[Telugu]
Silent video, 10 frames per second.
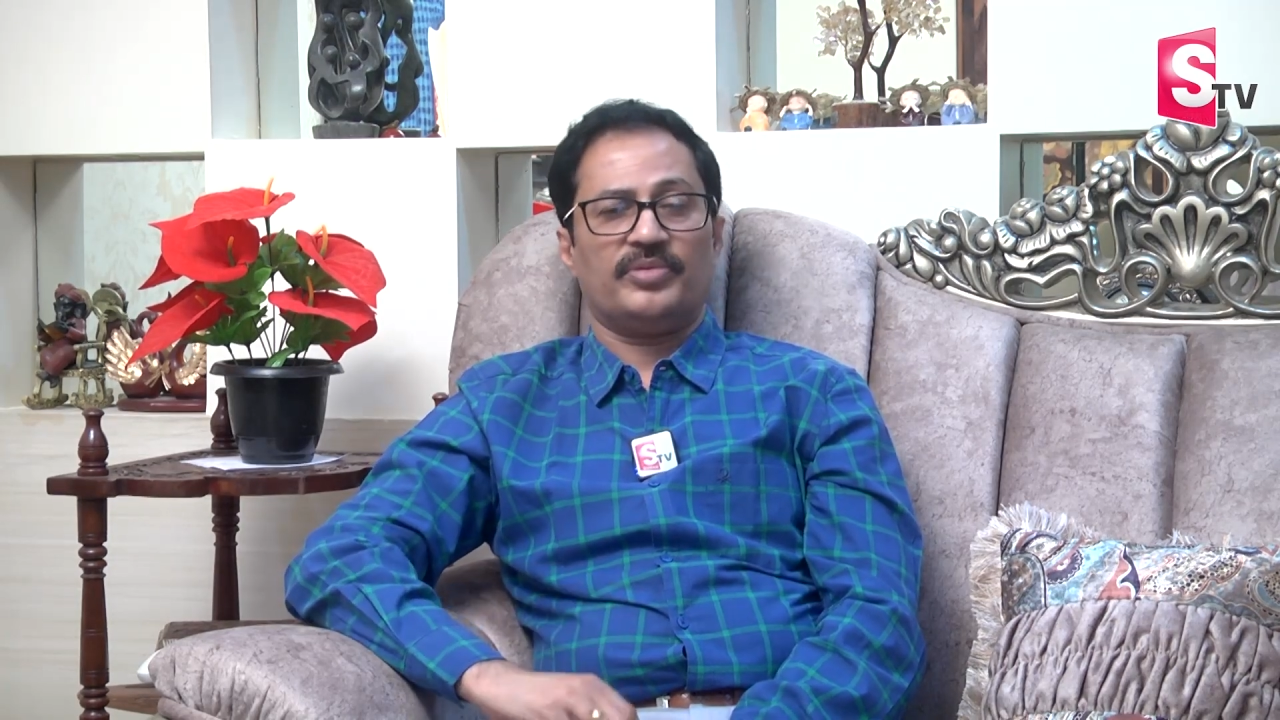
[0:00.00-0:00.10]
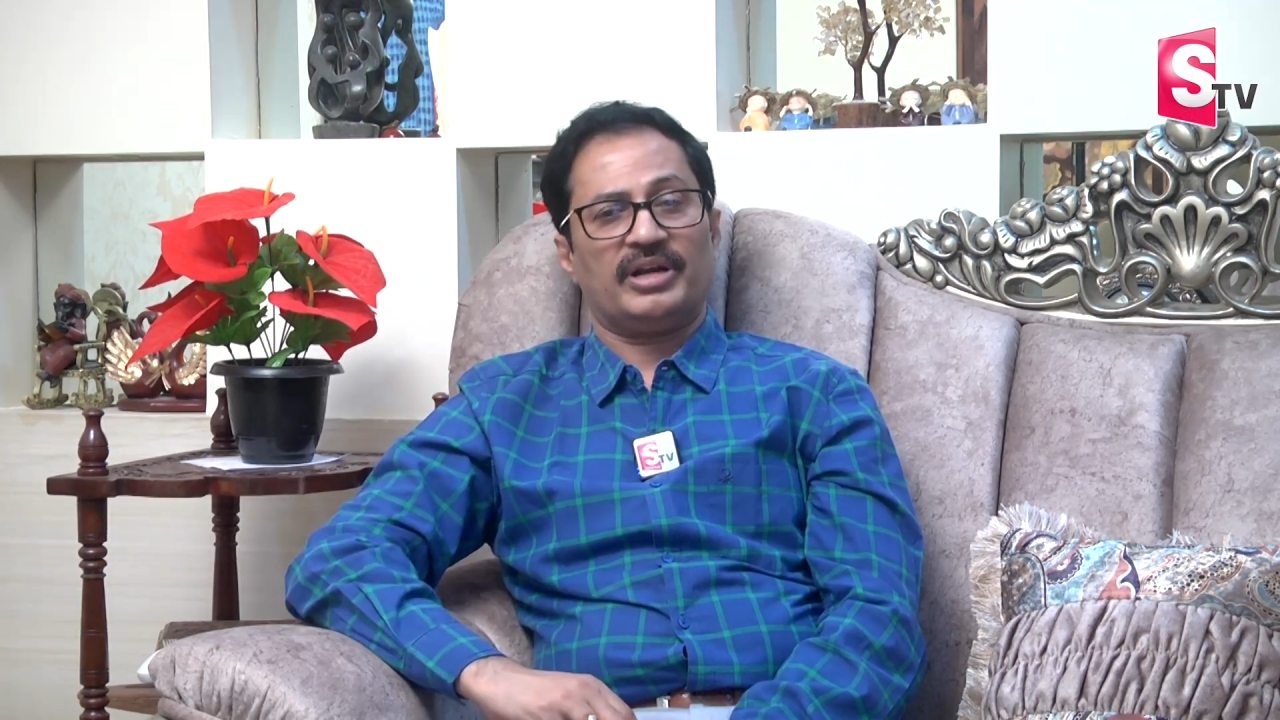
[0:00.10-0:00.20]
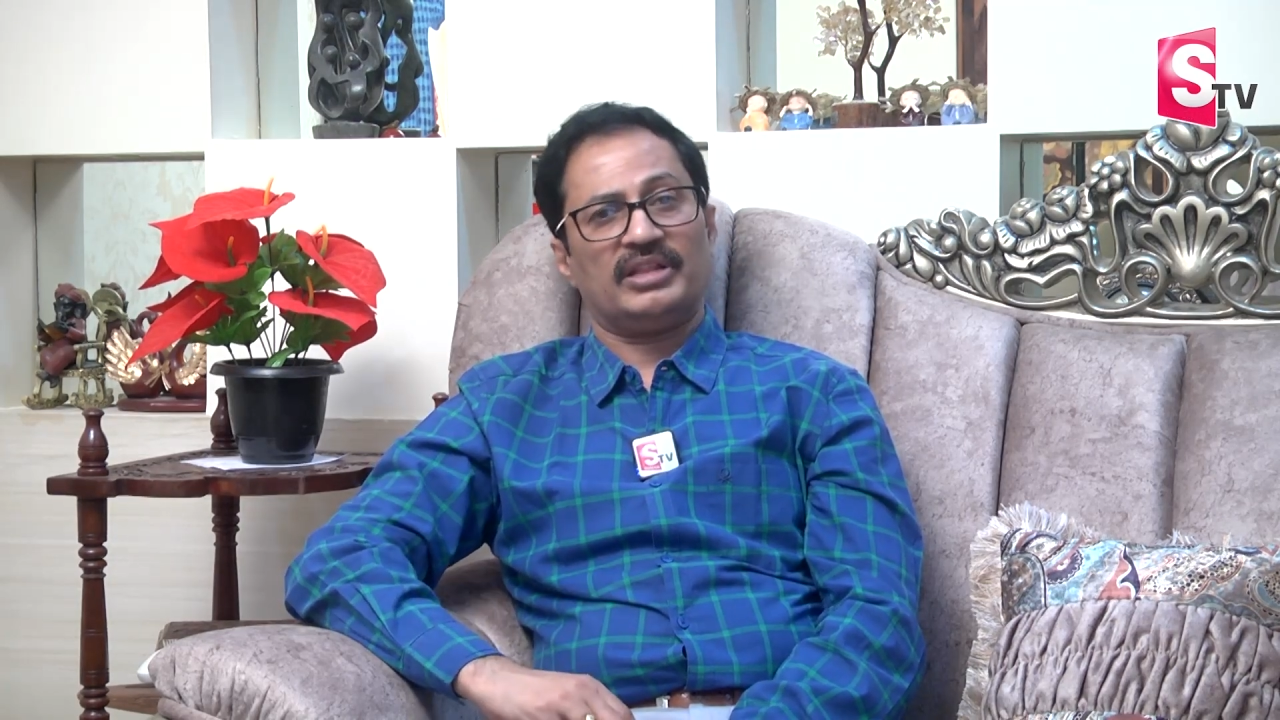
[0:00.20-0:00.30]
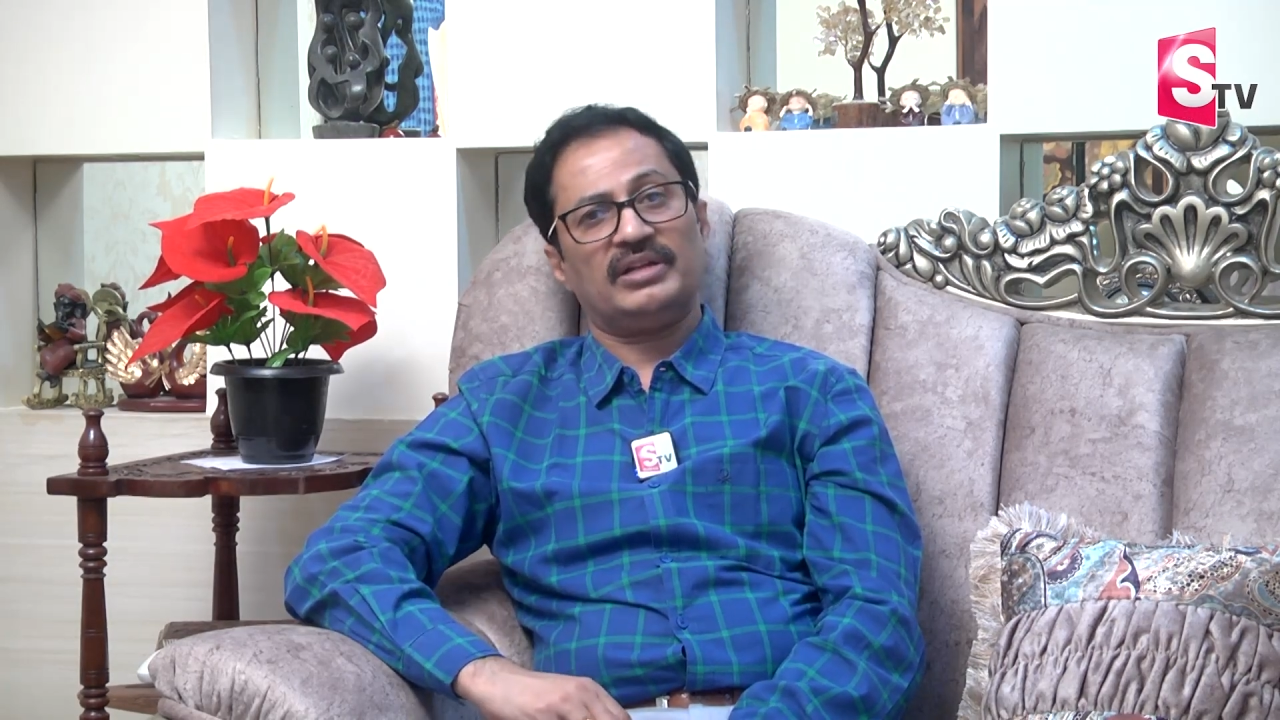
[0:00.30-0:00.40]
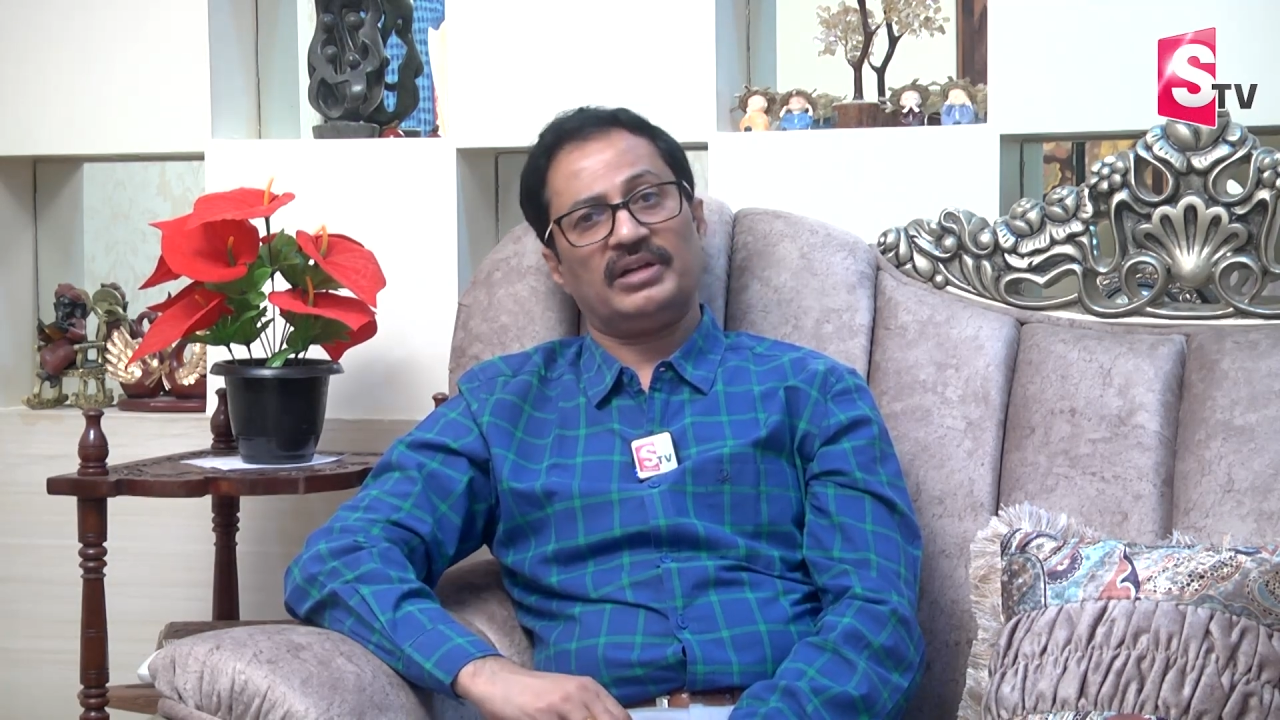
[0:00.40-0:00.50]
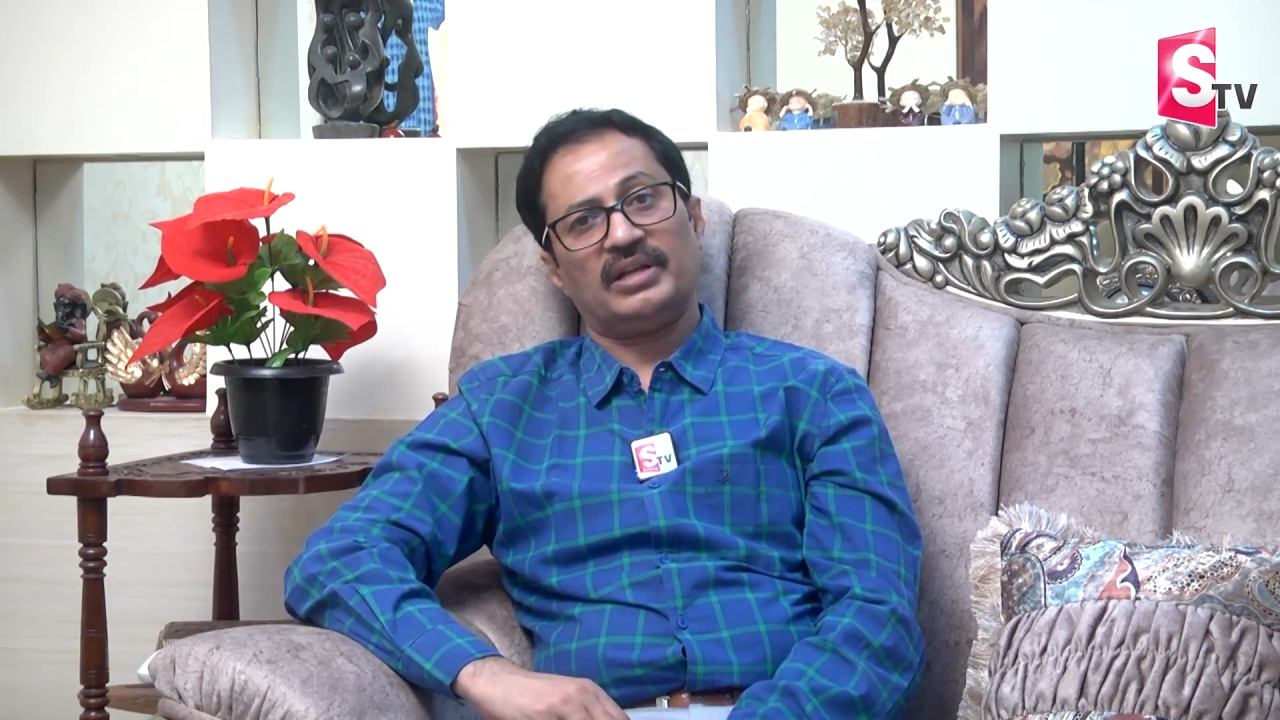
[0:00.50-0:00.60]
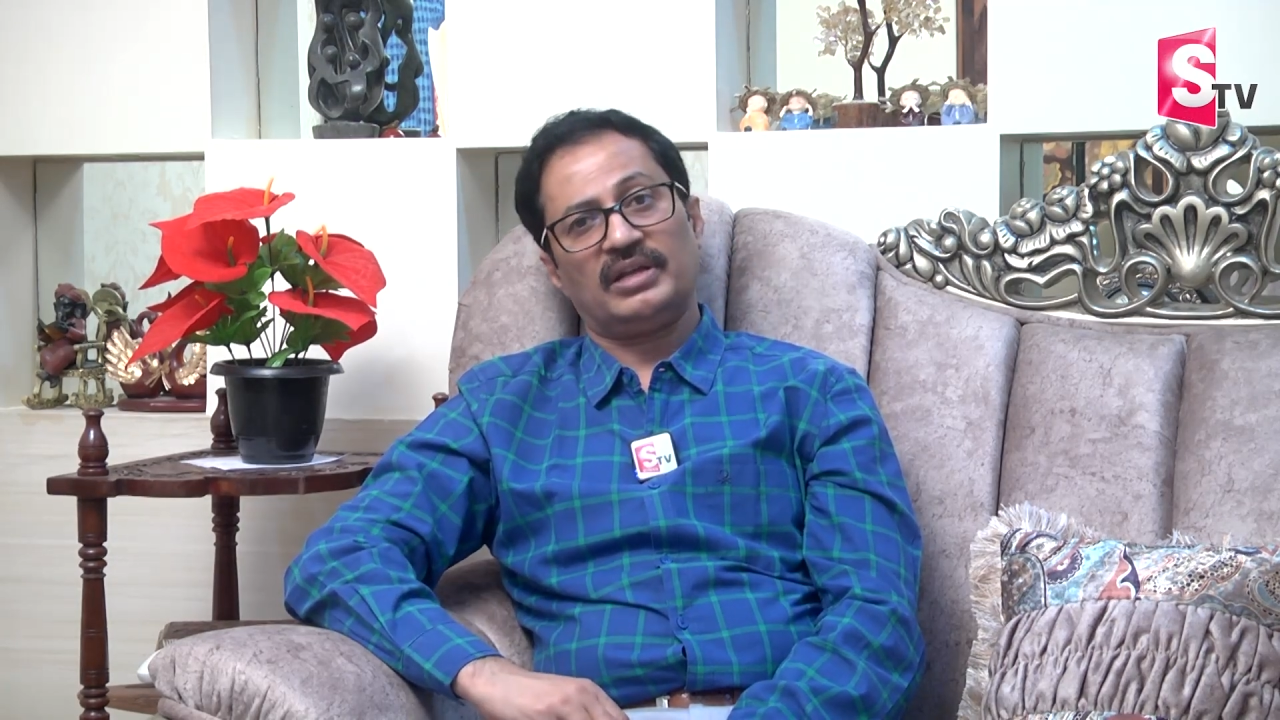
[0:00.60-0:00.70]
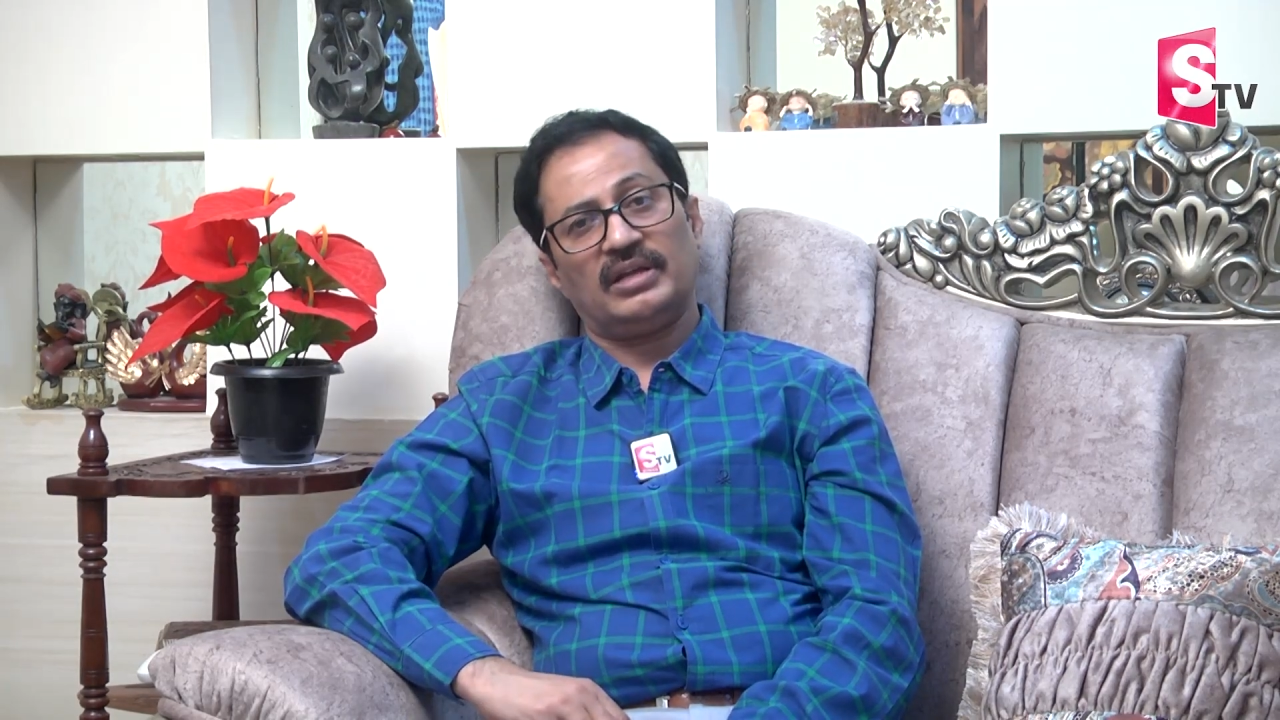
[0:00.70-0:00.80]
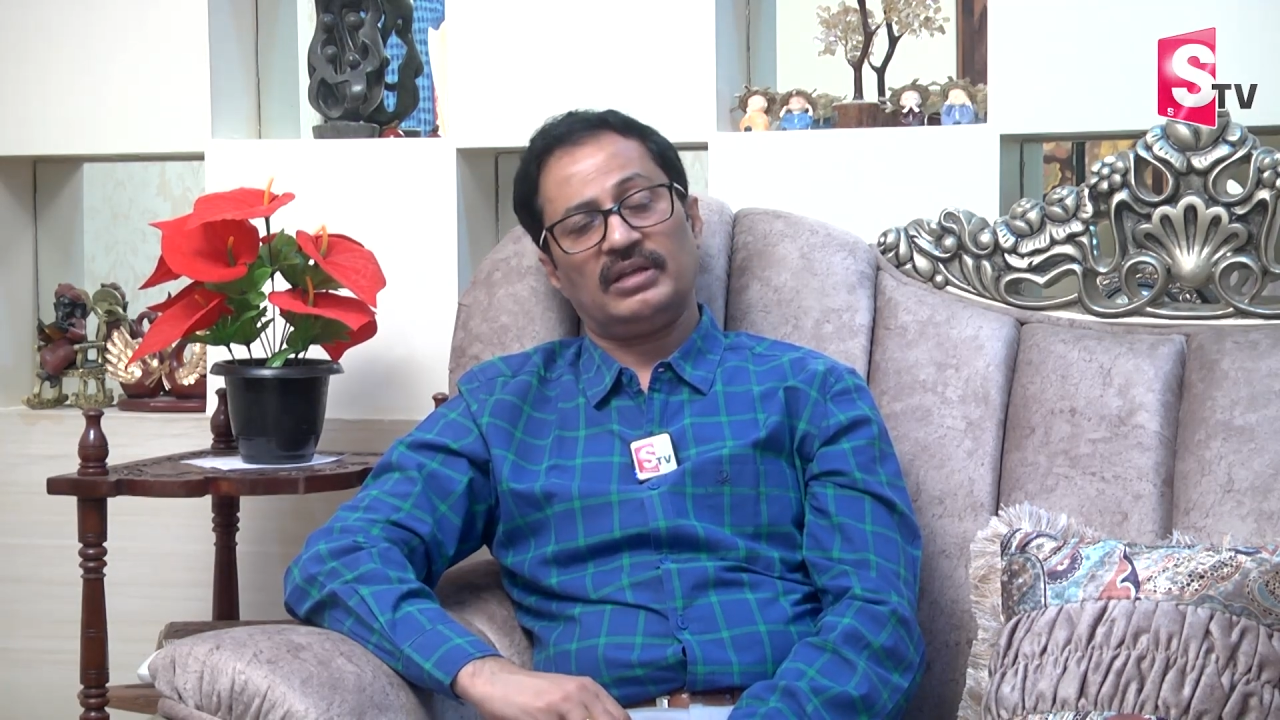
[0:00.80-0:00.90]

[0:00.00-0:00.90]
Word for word: అనమాట ఎందుకంటే